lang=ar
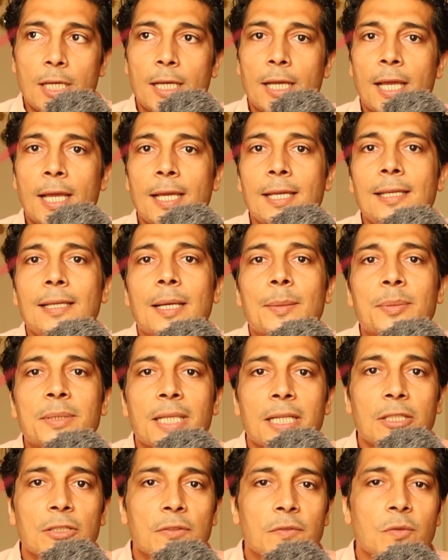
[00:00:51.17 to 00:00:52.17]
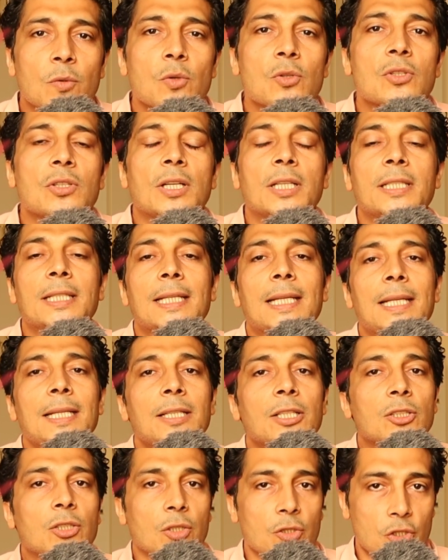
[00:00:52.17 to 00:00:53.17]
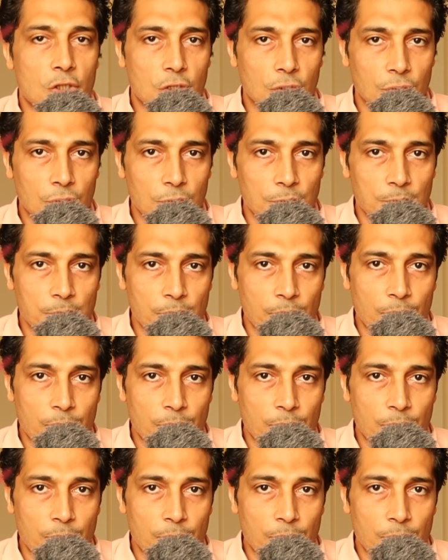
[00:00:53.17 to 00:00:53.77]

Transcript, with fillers: هي بتجد فرصه ان هي تنشط